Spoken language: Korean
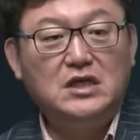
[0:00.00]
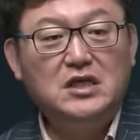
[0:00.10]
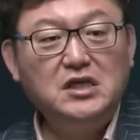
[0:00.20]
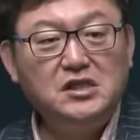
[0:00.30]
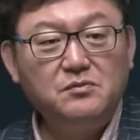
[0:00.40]

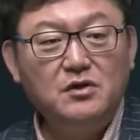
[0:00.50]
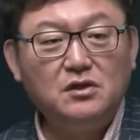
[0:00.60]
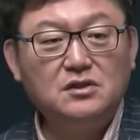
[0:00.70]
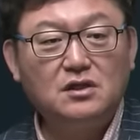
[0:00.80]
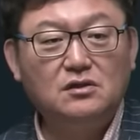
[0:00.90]
이십 년
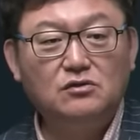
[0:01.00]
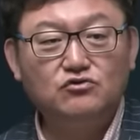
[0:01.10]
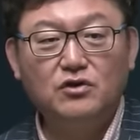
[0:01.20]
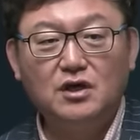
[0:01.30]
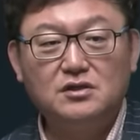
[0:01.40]
이상 그걸
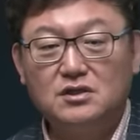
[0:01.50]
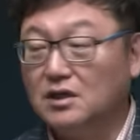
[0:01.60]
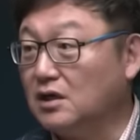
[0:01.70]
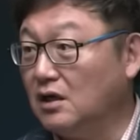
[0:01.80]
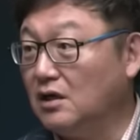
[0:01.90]

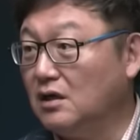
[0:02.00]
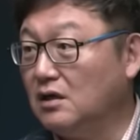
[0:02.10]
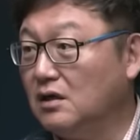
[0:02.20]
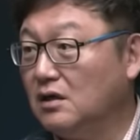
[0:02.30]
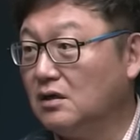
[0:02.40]
수행했으니까
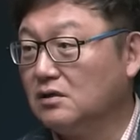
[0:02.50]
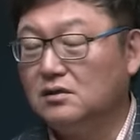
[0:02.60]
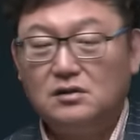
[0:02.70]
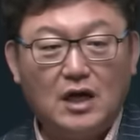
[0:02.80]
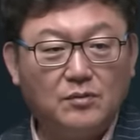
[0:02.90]

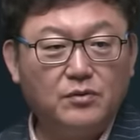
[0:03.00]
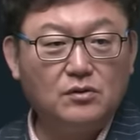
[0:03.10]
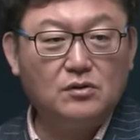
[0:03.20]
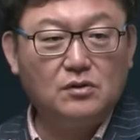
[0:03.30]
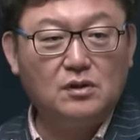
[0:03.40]
그
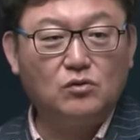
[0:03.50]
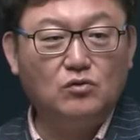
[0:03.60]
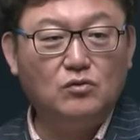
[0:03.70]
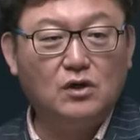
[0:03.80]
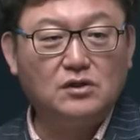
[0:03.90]
양평 그
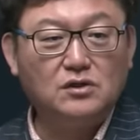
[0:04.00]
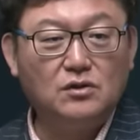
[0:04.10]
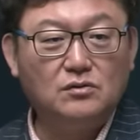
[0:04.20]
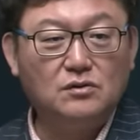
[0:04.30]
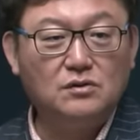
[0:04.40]
공무원 같은
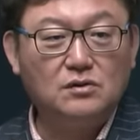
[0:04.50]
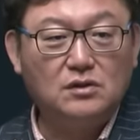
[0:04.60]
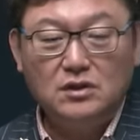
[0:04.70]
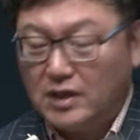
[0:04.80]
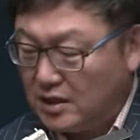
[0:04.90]
경우는
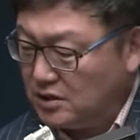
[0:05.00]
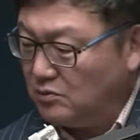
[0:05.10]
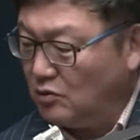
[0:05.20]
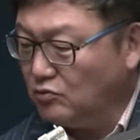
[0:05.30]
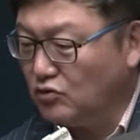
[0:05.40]
그
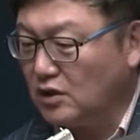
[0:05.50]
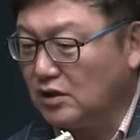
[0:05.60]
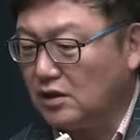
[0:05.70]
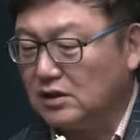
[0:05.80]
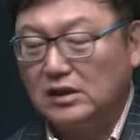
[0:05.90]
핵심 업무를
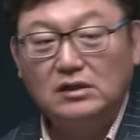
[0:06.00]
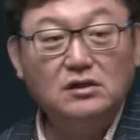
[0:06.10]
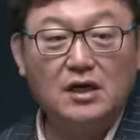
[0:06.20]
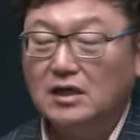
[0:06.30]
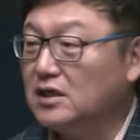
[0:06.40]
갖다
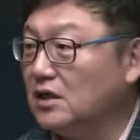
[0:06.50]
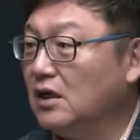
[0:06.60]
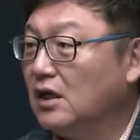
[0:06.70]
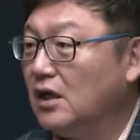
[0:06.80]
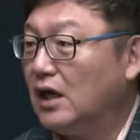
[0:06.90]
그렇게까지
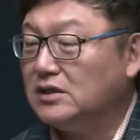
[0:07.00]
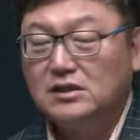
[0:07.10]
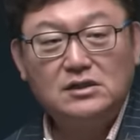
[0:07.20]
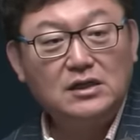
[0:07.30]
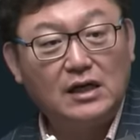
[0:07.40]

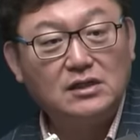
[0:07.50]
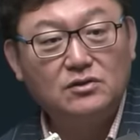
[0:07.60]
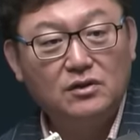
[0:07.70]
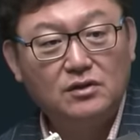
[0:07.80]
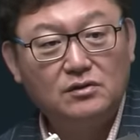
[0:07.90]
하시진
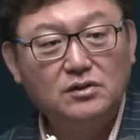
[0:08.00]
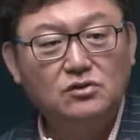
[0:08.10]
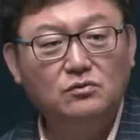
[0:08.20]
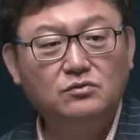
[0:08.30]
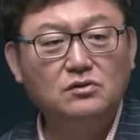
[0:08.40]
않았을 거예요. 근데
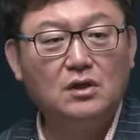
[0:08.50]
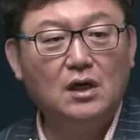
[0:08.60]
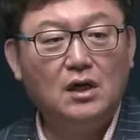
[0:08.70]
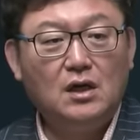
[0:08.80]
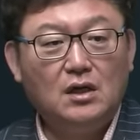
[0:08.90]
저분은
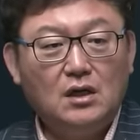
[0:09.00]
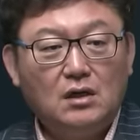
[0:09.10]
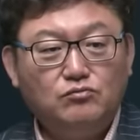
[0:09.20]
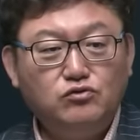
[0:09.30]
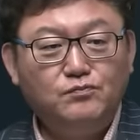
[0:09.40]

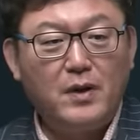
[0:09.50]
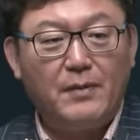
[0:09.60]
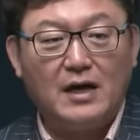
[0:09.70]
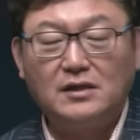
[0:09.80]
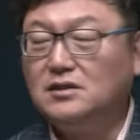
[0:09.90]

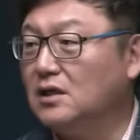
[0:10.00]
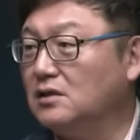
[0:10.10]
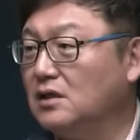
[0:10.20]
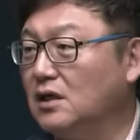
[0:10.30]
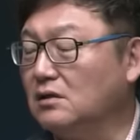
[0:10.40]
부패
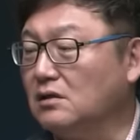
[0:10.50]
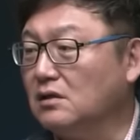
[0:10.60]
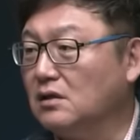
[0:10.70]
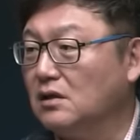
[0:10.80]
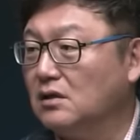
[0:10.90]
방지에
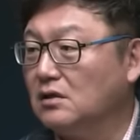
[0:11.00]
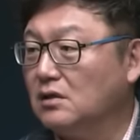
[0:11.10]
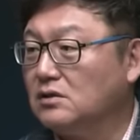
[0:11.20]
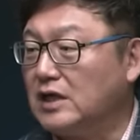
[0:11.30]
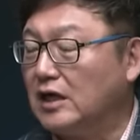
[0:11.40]
대한
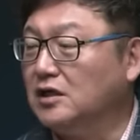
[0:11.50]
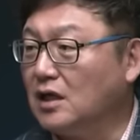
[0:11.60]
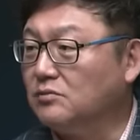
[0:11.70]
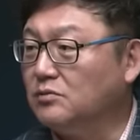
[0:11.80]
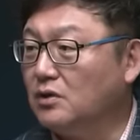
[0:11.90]
자기
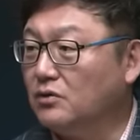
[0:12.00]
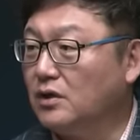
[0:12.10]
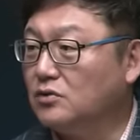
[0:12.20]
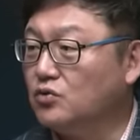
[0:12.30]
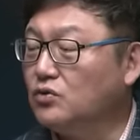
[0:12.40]

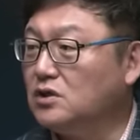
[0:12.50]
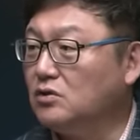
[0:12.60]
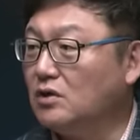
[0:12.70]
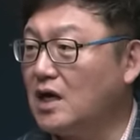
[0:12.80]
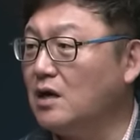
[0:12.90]
나름대로의
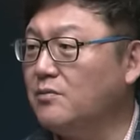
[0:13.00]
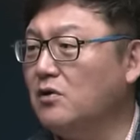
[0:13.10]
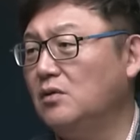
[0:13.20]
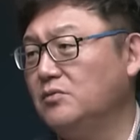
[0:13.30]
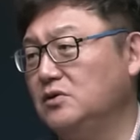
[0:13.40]
소신과
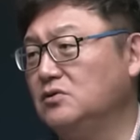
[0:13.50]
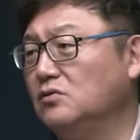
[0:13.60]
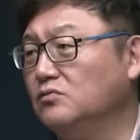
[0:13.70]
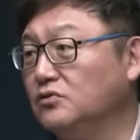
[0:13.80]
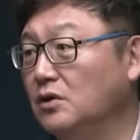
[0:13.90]
사명감이
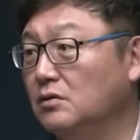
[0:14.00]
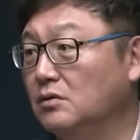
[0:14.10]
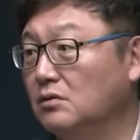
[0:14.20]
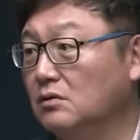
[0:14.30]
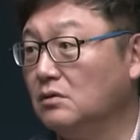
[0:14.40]
있었던
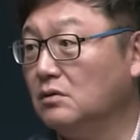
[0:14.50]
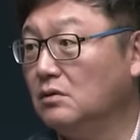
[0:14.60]
분이에요.